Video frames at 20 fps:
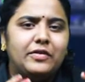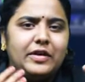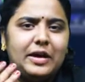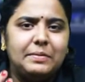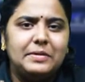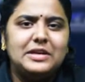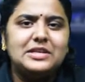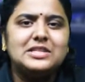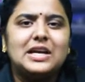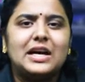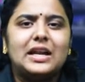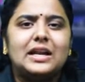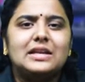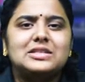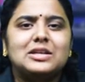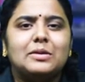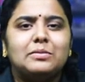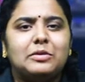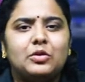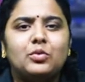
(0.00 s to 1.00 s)
எப்படி சார்லி
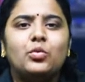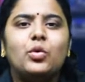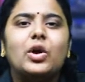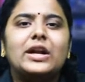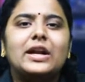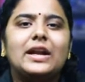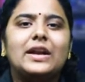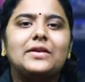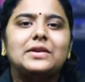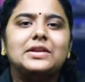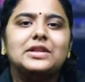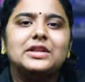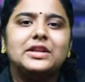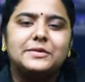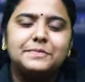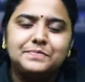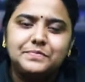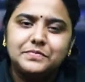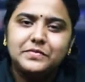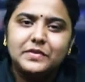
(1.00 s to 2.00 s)
சாப்ளின் ஒன்ல வந்து
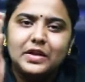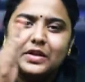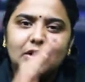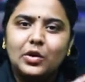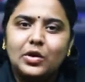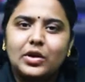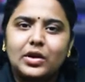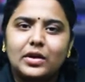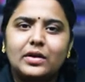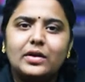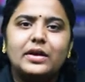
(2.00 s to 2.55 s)
ஒரு